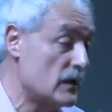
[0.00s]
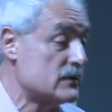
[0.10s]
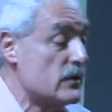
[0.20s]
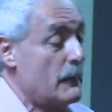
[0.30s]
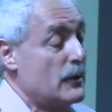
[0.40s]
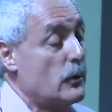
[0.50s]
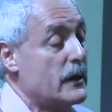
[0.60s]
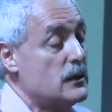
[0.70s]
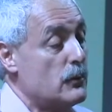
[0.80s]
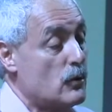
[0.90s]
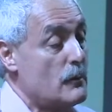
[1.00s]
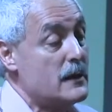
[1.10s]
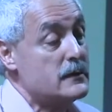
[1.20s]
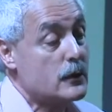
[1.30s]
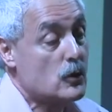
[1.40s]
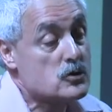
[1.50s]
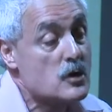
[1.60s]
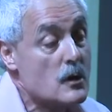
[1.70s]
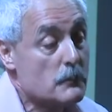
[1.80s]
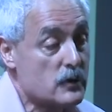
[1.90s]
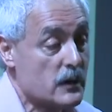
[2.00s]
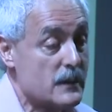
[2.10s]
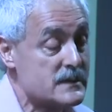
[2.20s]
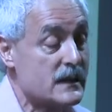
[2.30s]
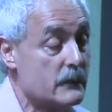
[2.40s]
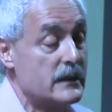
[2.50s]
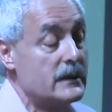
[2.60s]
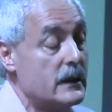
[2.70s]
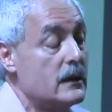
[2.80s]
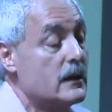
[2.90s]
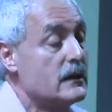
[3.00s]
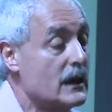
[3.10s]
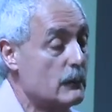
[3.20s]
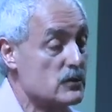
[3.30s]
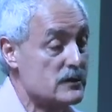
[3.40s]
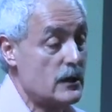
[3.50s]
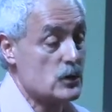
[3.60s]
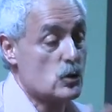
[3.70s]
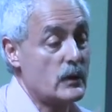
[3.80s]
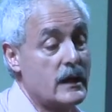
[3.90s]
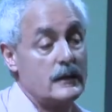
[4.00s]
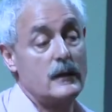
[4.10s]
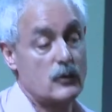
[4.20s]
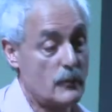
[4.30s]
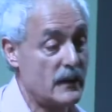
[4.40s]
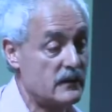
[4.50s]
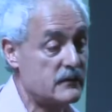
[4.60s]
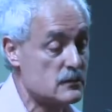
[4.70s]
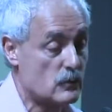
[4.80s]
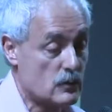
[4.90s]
le estoy llamando objetivos románticos porque básicamente, digamos, tienen su origen en el romanticismo.